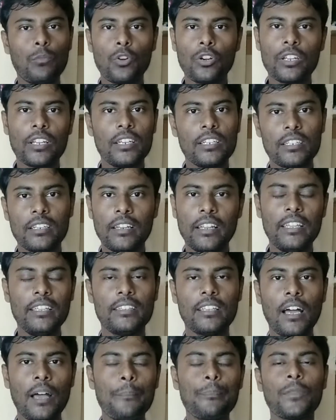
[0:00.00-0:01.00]
इंपॉर्टेंट
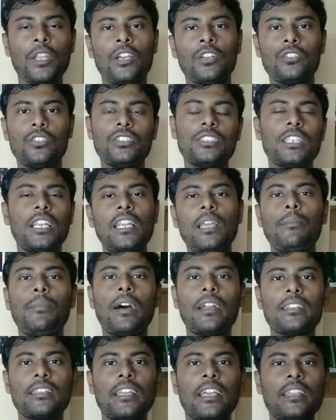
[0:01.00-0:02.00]
नहीं था तो चलिए
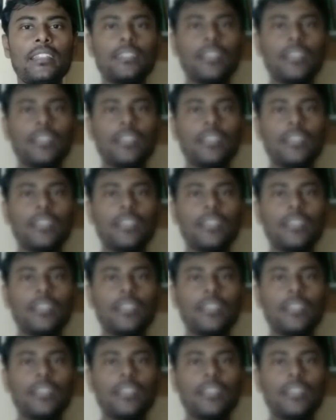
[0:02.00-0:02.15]
बढ़ते